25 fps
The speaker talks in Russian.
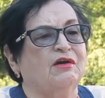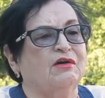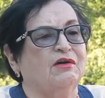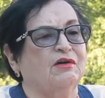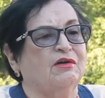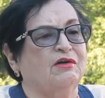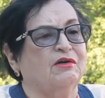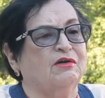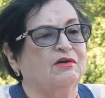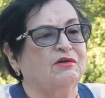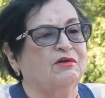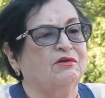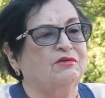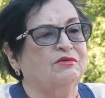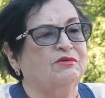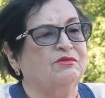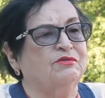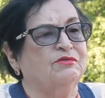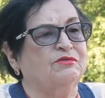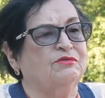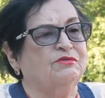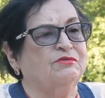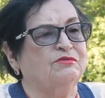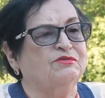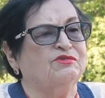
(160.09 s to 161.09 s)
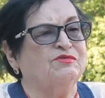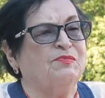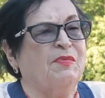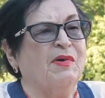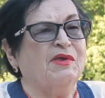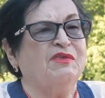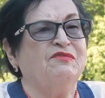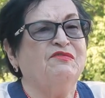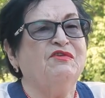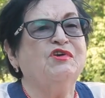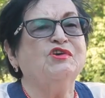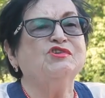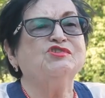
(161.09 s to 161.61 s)
э,
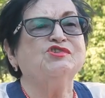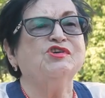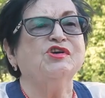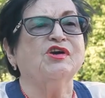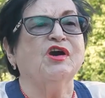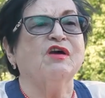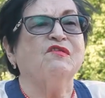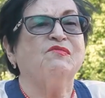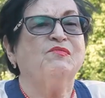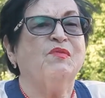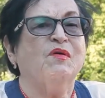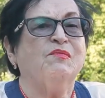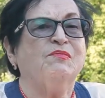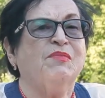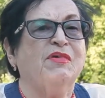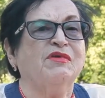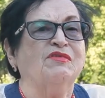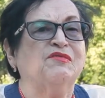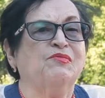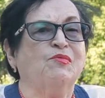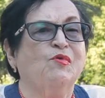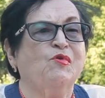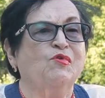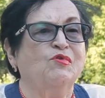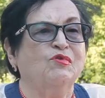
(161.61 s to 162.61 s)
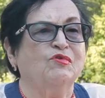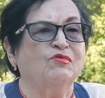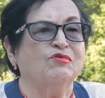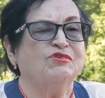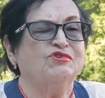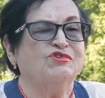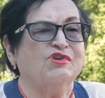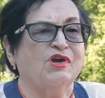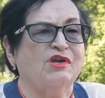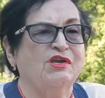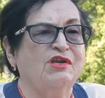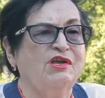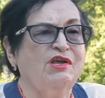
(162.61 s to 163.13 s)
сподвижников по подполью
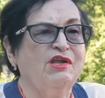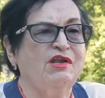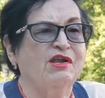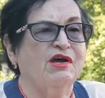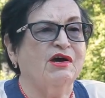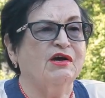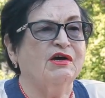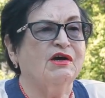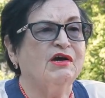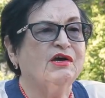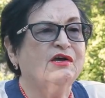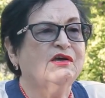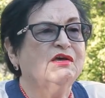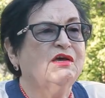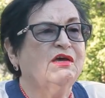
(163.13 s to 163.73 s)
Джалиля,